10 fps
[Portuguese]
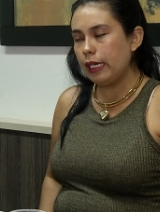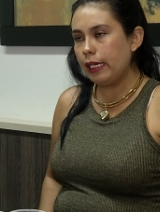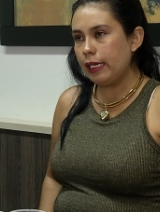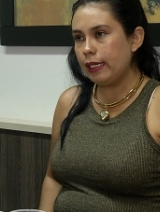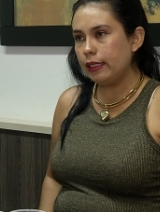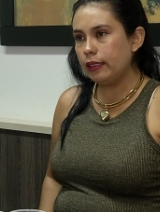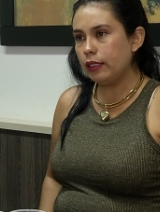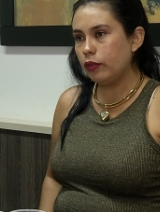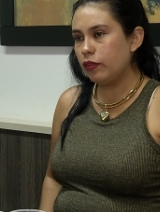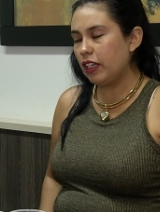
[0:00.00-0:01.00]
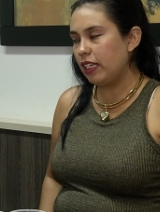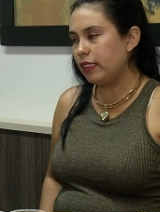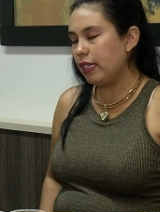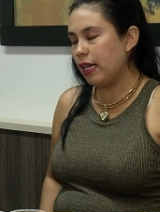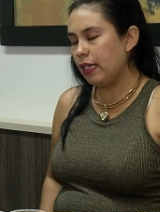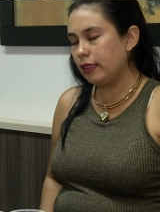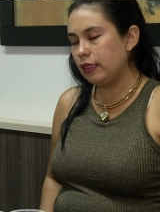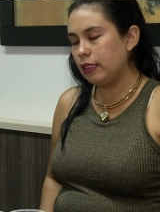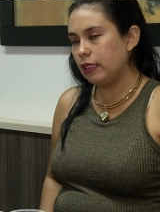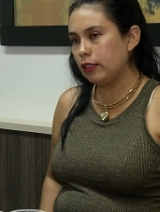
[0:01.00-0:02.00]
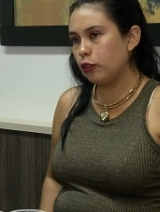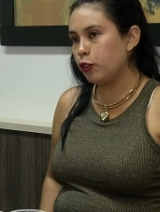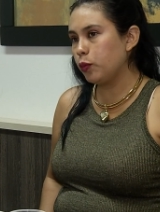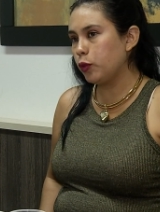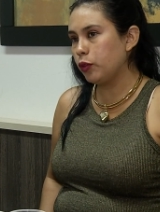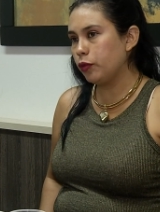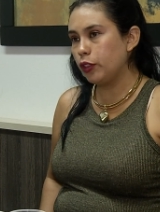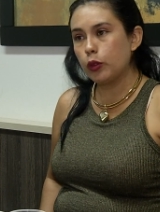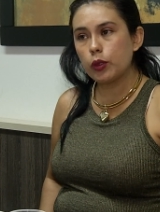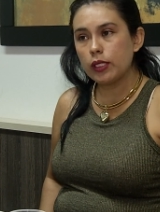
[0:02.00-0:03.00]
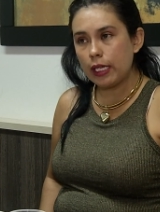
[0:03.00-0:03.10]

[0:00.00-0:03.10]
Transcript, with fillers: Para ela, independente das medidas que forem tomadas,